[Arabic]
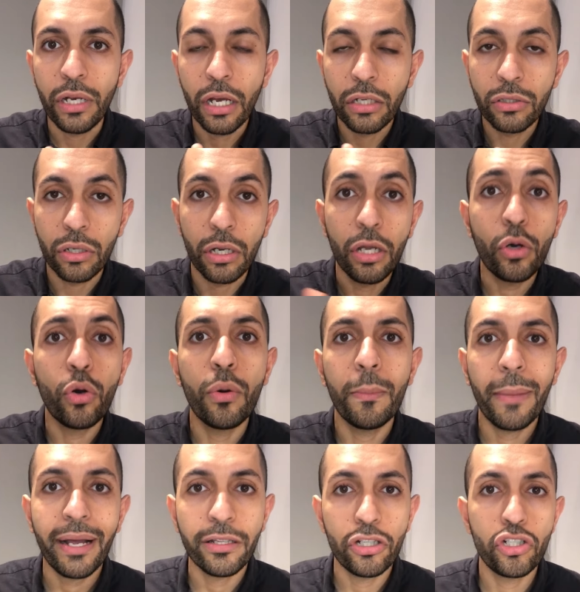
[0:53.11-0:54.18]
انك ترهقهم
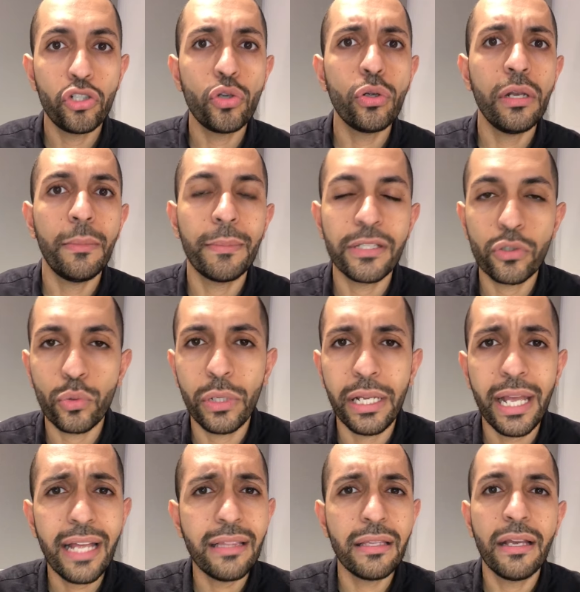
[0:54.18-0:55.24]
بعد الشغل
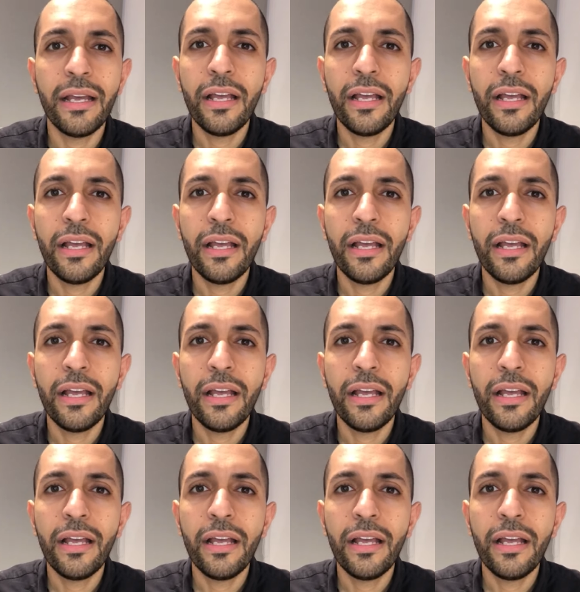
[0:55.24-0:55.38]
بمسؤوليات